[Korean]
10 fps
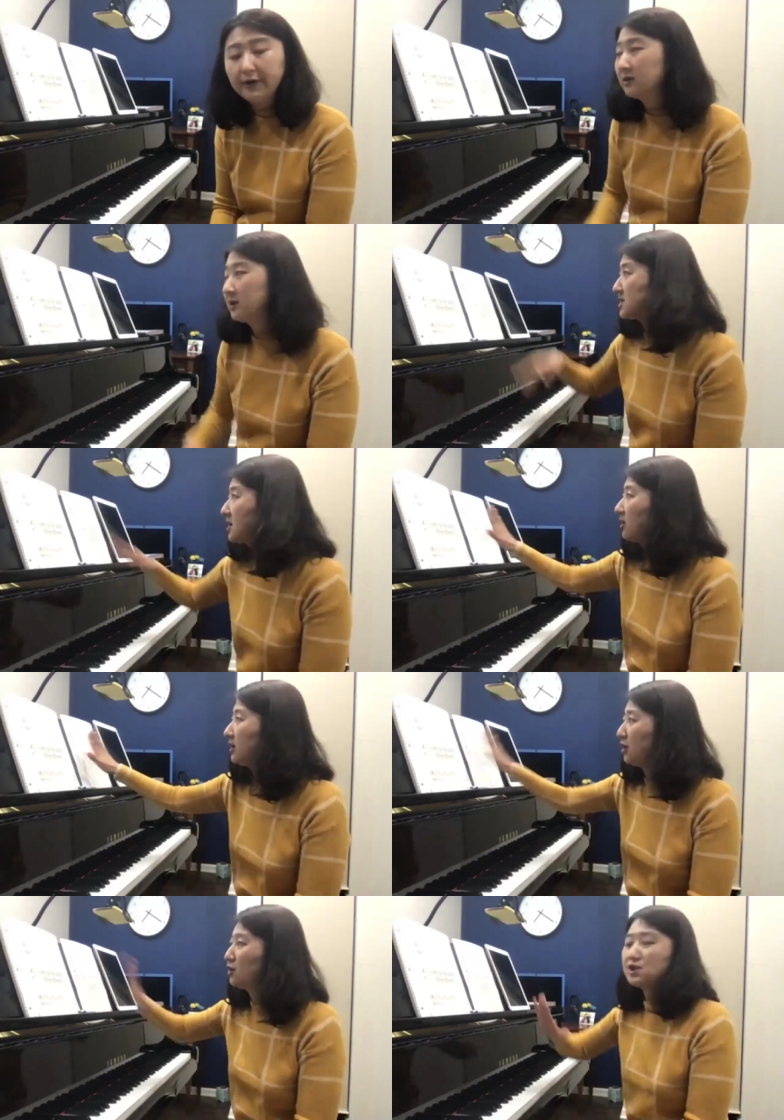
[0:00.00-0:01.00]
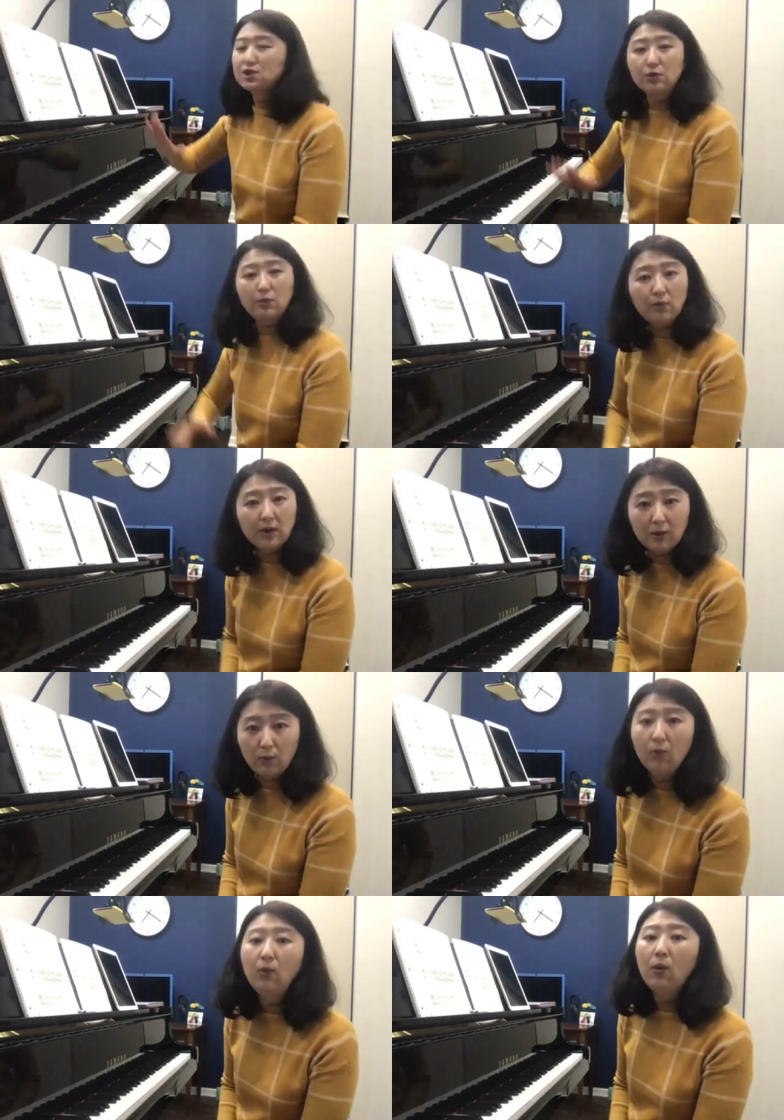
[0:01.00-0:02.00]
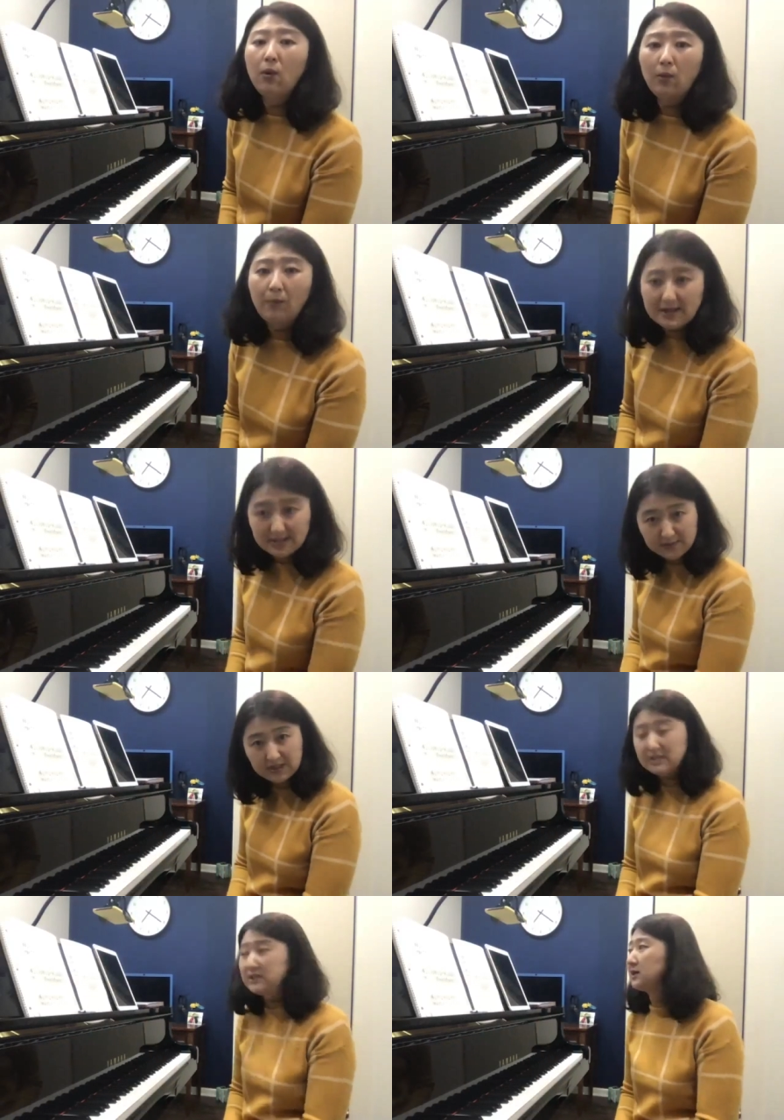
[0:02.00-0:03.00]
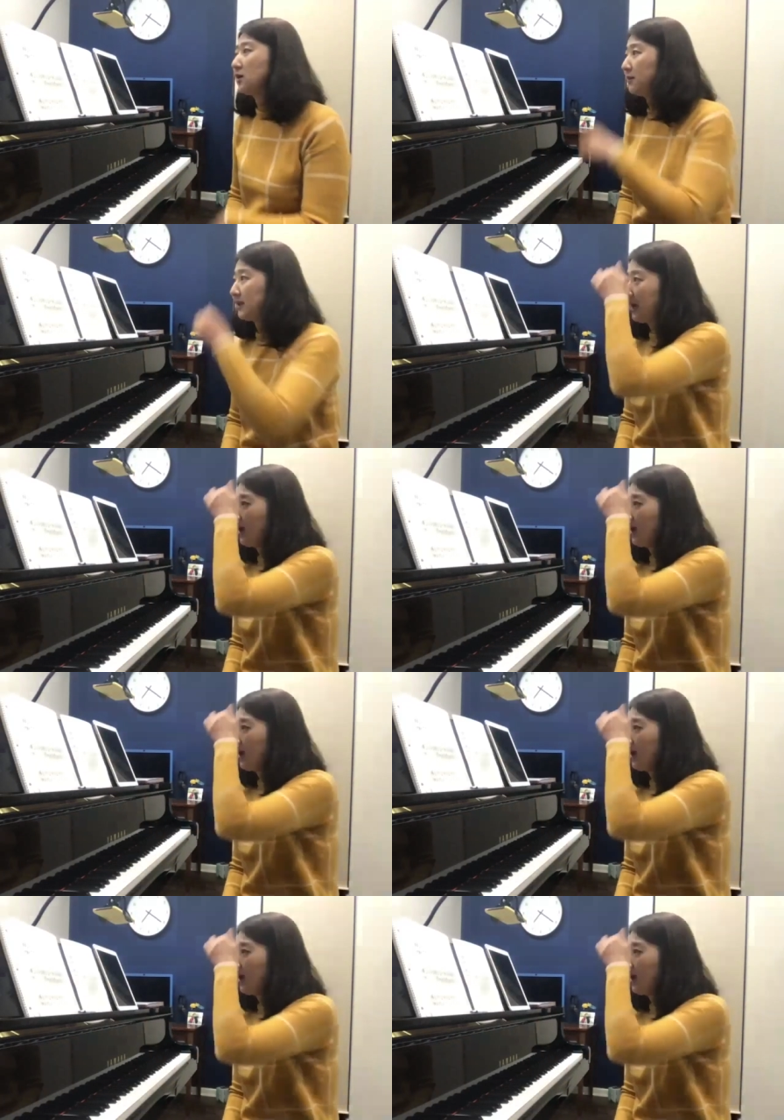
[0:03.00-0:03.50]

그래서 이런 식으로 보라고 말씀을 드리는 겁니다.